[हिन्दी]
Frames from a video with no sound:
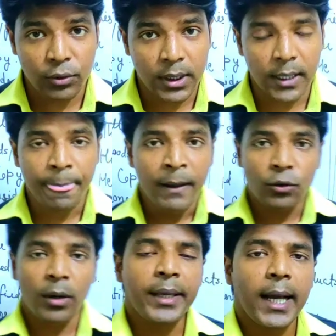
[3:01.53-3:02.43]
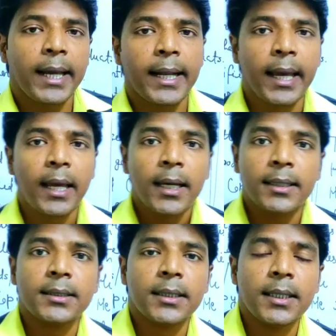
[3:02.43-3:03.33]
की बात होती है तो हमें क्या कहना है
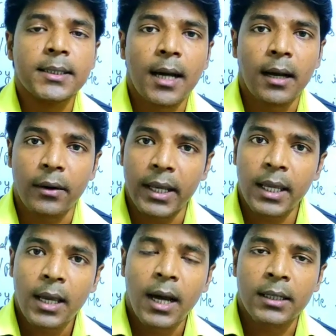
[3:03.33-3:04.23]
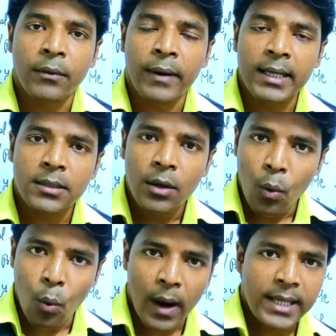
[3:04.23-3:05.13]
दिस इज अ ग्रे
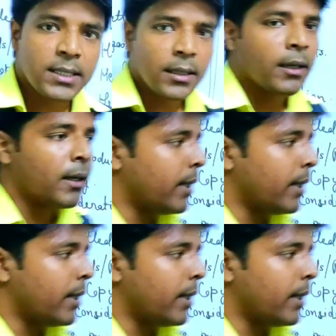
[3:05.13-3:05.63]
अदरवाइज व्हाइट